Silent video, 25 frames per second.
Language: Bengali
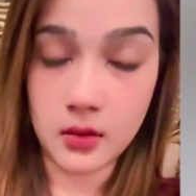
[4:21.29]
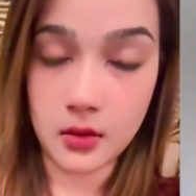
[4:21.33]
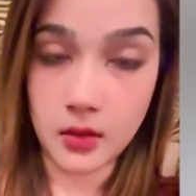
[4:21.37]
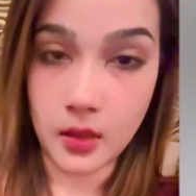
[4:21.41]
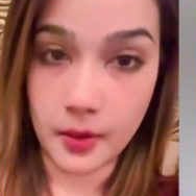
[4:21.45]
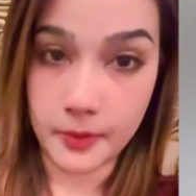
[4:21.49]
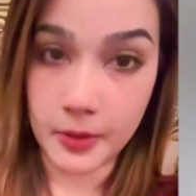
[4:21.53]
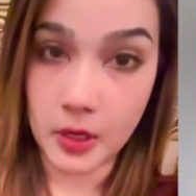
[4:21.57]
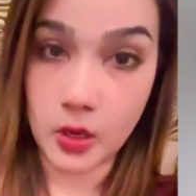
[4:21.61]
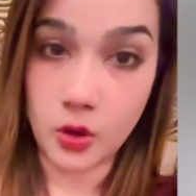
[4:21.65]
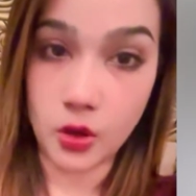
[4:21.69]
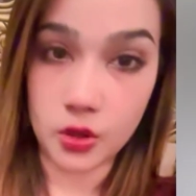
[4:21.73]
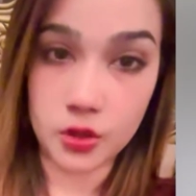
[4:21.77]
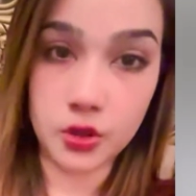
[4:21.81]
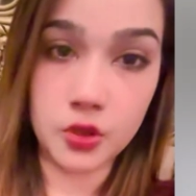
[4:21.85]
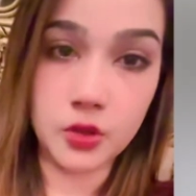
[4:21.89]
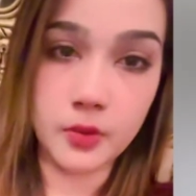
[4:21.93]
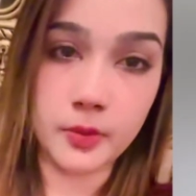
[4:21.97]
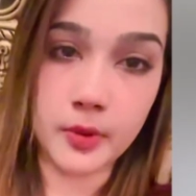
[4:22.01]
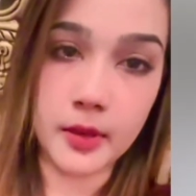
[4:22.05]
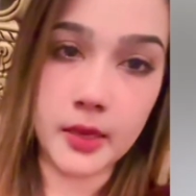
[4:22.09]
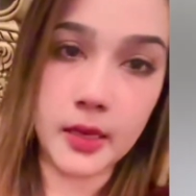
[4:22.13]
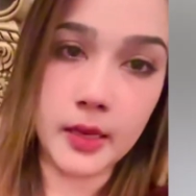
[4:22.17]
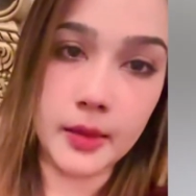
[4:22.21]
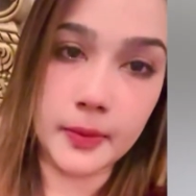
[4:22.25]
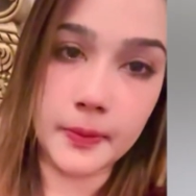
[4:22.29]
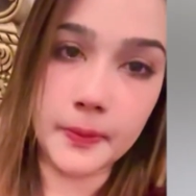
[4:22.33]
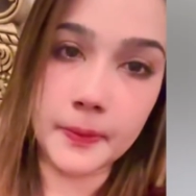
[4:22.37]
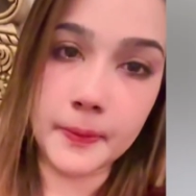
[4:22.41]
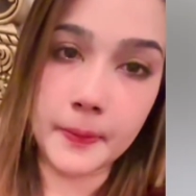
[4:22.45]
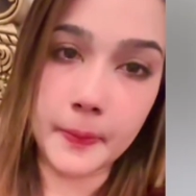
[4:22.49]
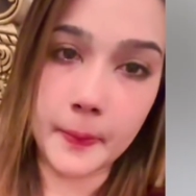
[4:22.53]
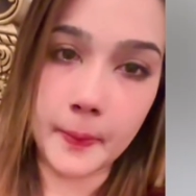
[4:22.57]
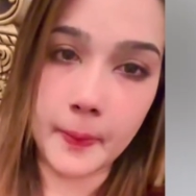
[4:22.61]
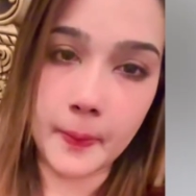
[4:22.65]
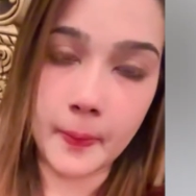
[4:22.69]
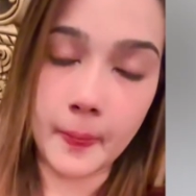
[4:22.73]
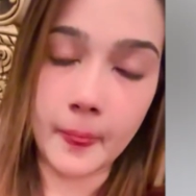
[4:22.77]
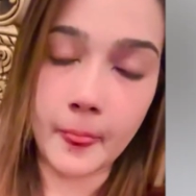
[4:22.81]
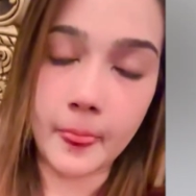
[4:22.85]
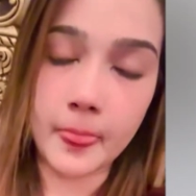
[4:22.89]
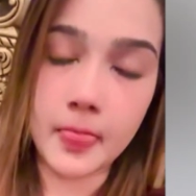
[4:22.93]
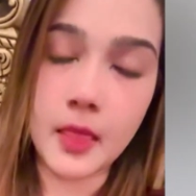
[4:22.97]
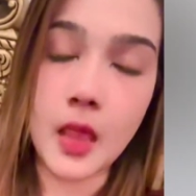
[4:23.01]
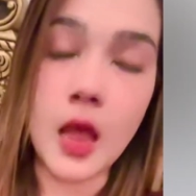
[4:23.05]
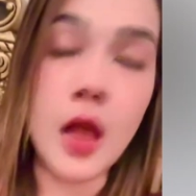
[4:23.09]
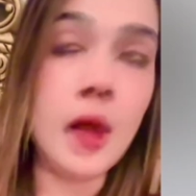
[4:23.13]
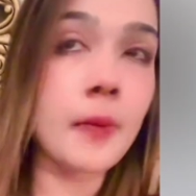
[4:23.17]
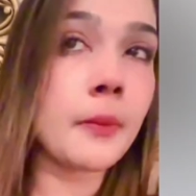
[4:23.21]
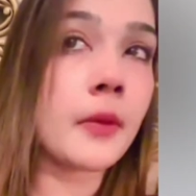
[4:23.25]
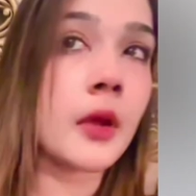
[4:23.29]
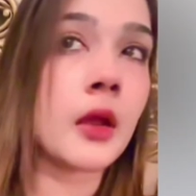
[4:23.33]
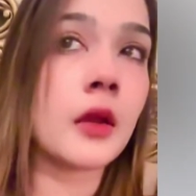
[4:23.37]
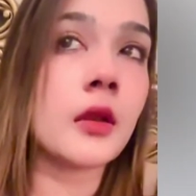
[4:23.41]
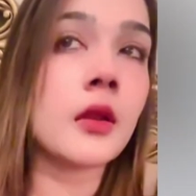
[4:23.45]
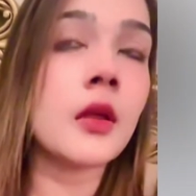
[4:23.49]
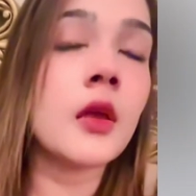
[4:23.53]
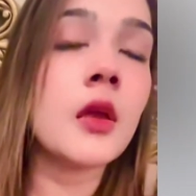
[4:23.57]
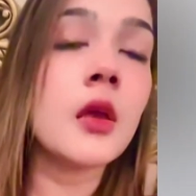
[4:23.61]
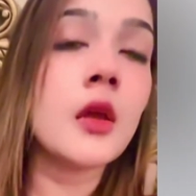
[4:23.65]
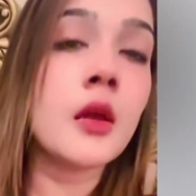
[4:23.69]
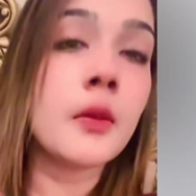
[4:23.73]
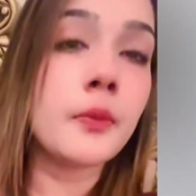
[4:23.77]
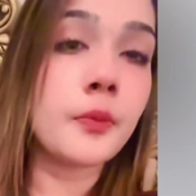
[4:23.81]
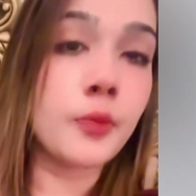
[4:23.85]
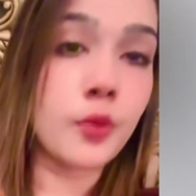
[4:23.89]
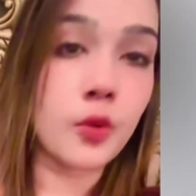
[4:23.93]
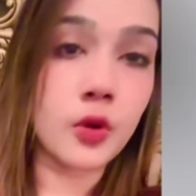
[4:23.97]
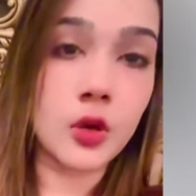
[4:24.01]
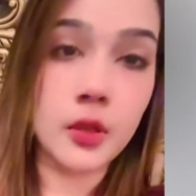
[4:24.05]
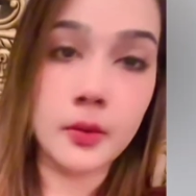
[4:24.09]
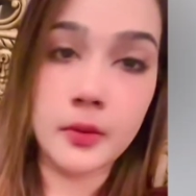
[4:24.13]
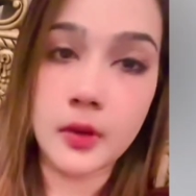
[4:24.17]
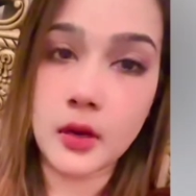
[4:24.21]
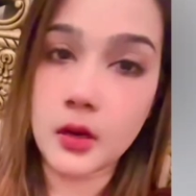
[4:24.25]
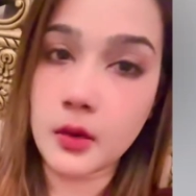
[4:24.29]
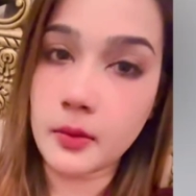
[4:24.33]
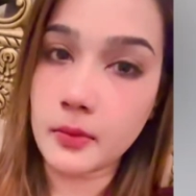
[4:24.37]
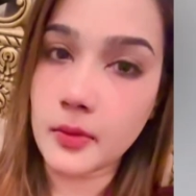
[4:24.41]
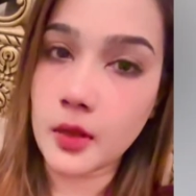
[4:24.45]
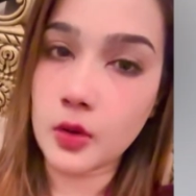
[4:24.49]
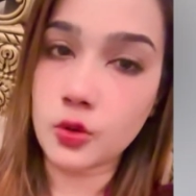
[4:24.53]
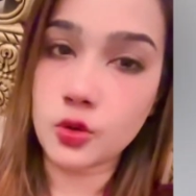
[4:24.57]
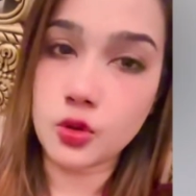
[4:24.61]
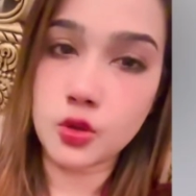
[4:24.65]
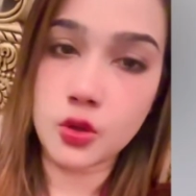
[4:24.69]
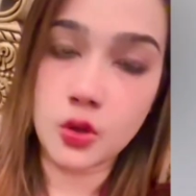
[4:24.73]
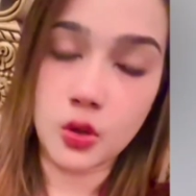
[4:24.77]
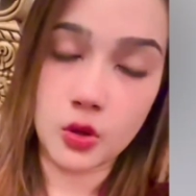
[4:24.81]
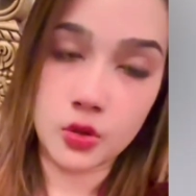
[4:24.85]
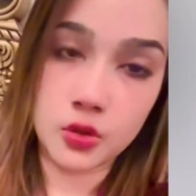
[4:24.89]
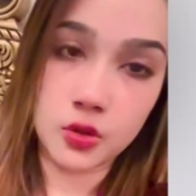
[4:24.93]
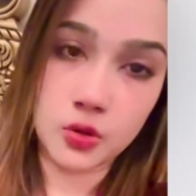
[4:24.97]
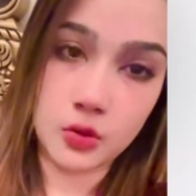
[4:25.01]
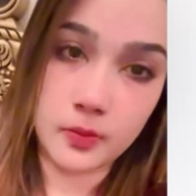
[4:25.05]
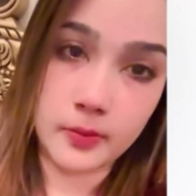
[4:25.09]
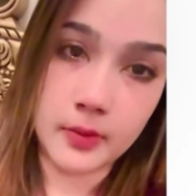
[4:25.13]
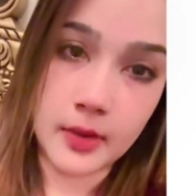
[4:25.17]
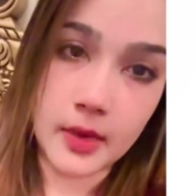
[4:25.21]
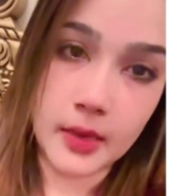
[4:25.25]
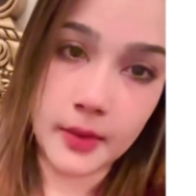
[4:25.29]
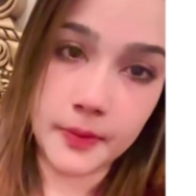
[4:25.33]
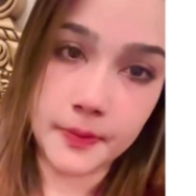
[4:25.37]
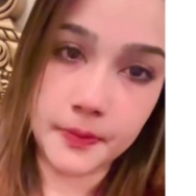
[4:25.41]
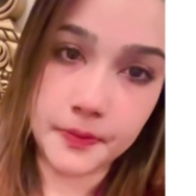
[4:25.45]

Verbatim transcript: আমি কষ্ট পাই আমার পরিবারের মানুষ কষ্ট পায়